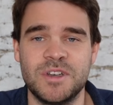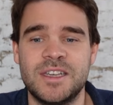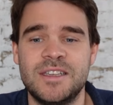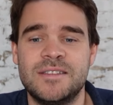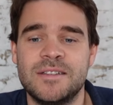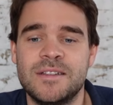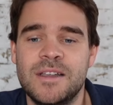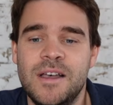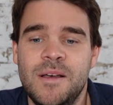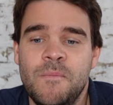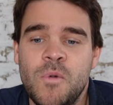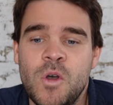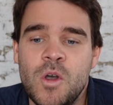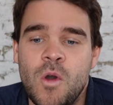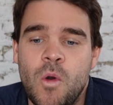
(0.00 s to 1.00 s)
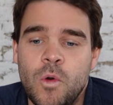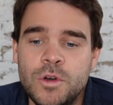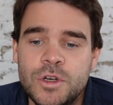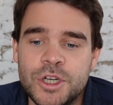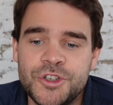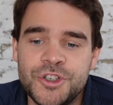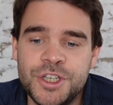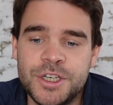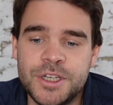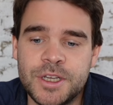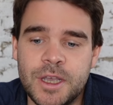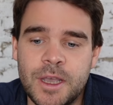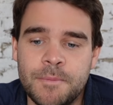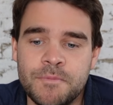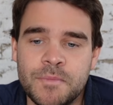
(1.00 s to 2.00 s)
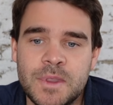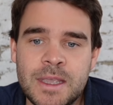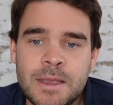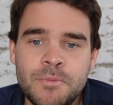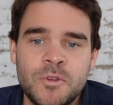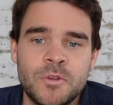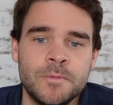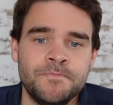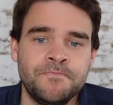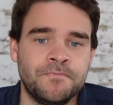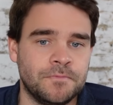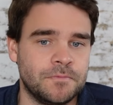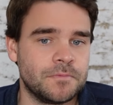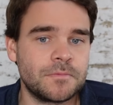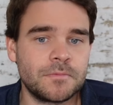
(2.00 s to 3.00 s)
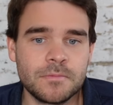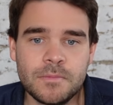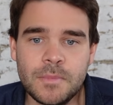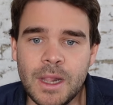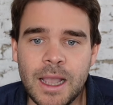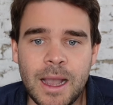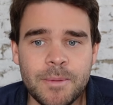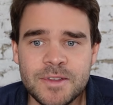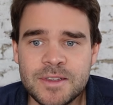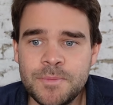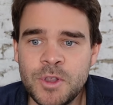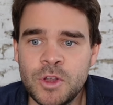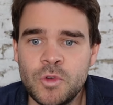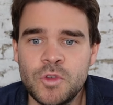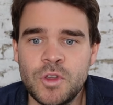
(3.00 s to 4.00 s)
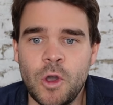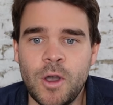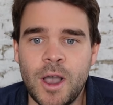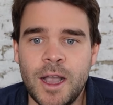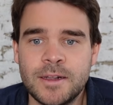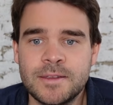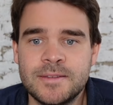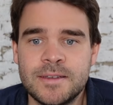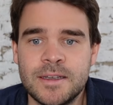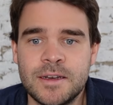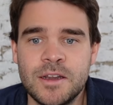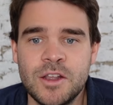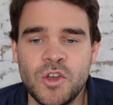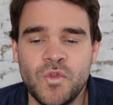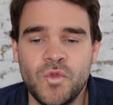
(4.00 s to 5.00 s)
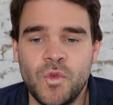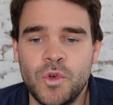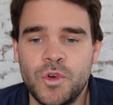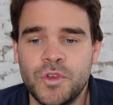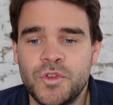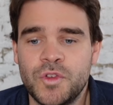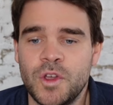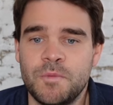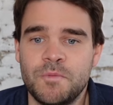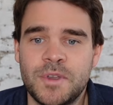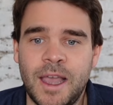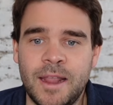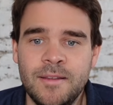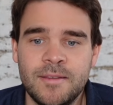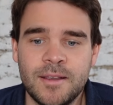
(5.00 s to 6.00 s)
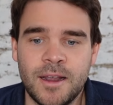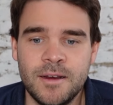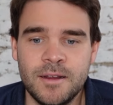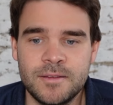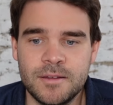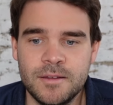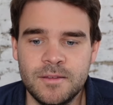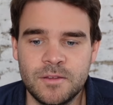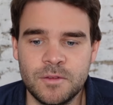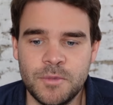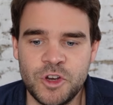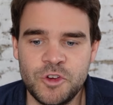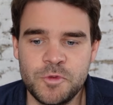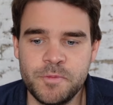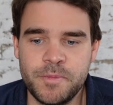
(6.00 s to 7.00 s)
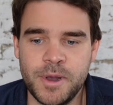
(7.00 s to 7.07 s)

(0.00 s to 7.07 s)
riesen ähm, Unterschiede ähm, gibt. Aber es gibt natürlich auch Aktien, wo das ähm, ganz anders ist, zum Beispiel